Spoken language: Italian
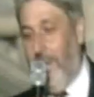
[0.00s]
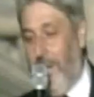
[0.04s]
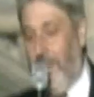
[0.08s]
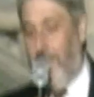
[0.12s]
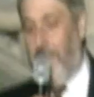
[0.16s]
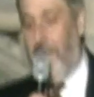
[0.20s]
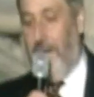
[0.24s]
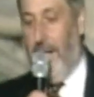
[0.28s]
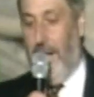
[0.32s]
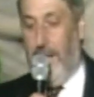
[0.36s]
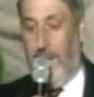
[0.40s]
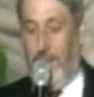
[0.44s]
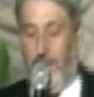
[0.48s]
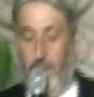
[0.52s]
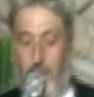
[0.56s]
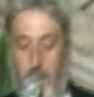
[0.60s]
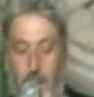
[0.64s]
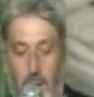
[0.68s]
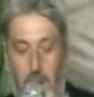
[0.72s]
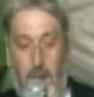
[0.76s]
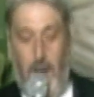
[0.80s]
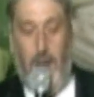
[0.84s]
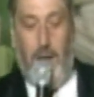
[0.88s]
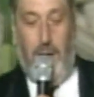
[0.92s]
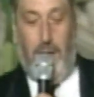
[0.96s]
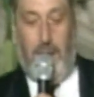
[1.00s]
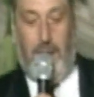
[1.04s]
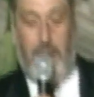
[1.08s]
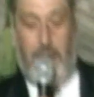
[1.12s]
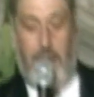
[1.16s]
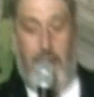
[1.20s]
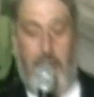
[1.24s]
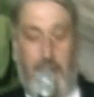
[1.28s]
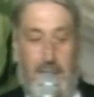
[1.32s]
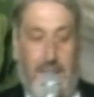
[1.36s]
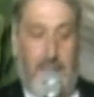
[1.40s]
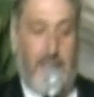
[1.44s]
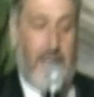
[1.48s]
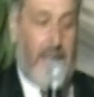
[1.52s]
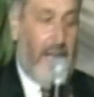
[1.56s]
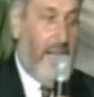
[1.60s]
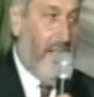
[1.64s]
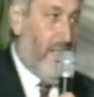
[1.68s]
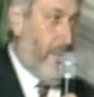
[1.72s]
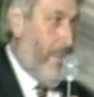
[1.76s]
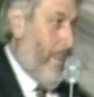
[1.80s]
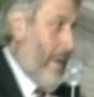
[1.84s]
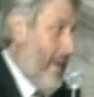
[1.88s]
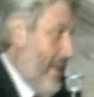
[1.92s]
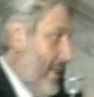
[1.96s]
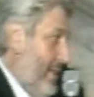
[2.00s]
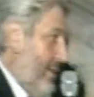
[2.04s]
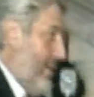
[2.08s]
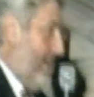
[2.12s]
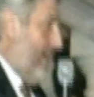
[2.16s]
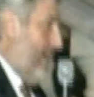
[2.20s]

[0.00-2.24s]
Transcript: Durante la serata i commercianti hanno